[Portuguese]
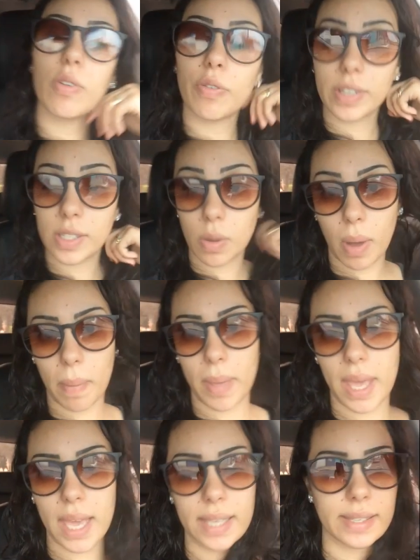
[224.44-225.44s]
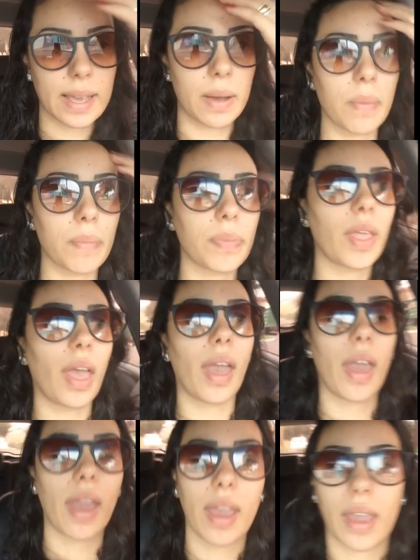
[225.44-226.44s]
vou fazer uma mesa.
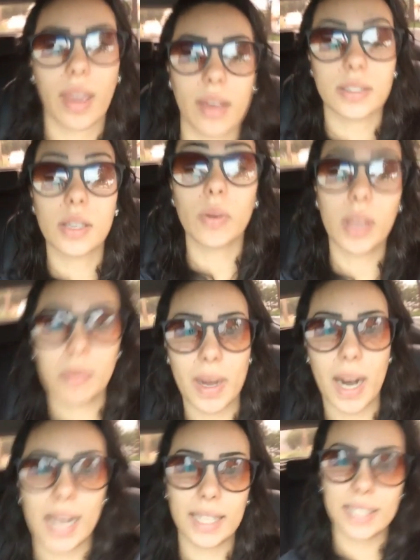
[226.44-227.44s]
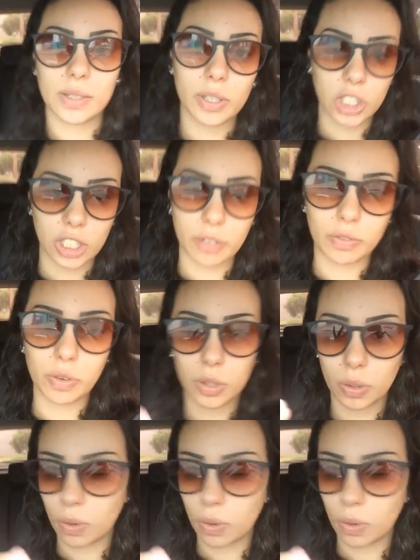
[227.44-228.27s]
É, se eu lembrar, né? Se eu achar a foto, eu